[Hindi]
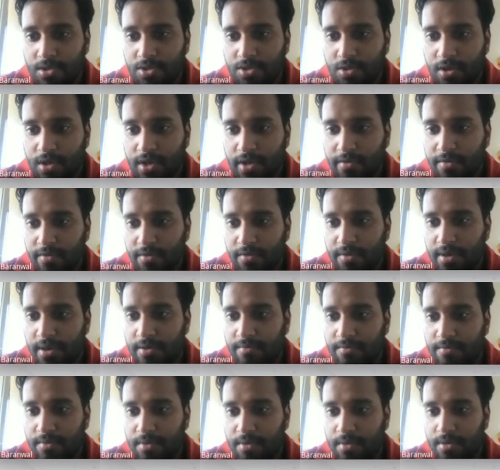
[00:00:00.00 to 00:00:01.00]
सॉरी
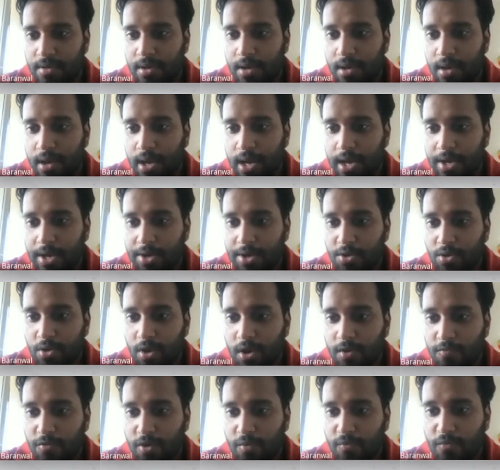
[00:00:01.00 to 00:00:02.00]
एवरीवन आर यू
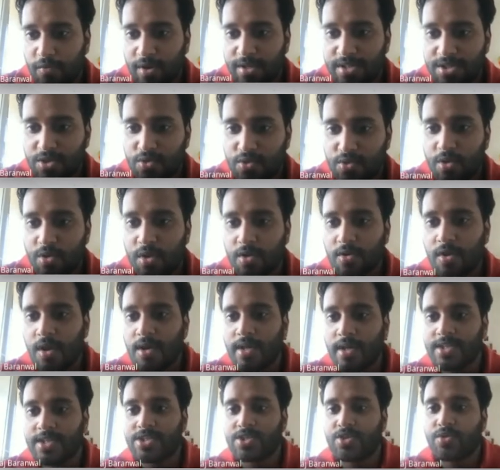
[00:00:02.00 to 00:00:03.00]
ऑल फ्रॉम वन स्कूल और
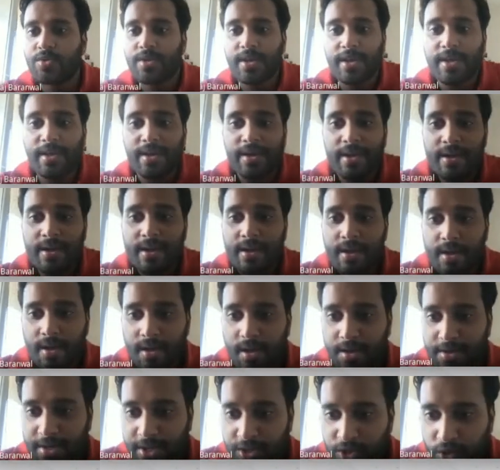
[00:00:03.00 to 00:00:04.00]
कॉलेज तो नहीं
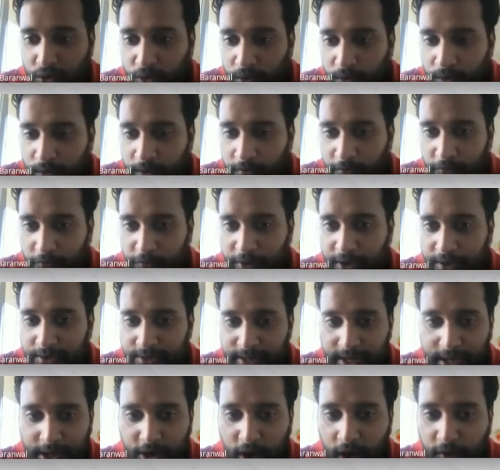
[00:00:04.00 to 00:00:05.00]
रितु
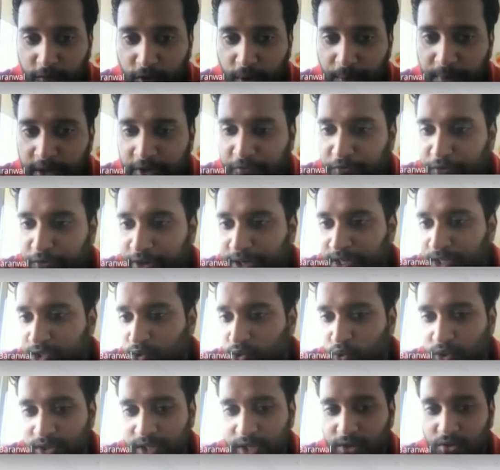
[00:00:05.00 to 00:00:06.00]
दे आर ऑल फ्रॉम डिफरेंट
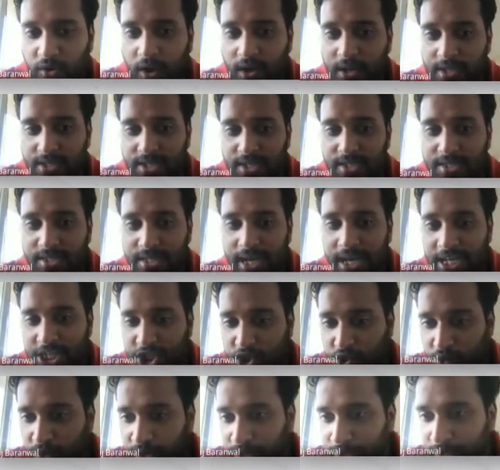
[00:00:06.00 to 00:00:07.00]
स्कूल्स एंड कॉलेजेस
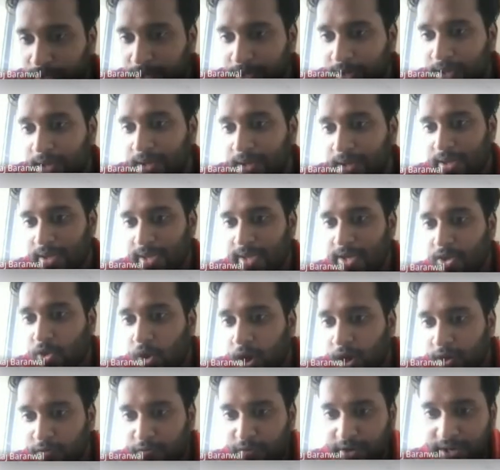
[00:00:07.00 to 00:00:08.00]
अश्विनी एक
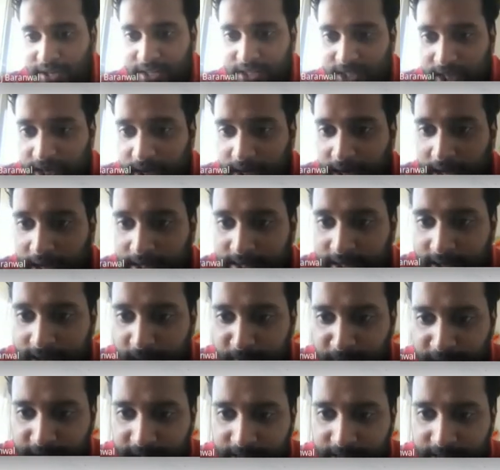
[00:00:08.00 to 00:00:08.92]
ऑर्फनेज एक अनाथालय में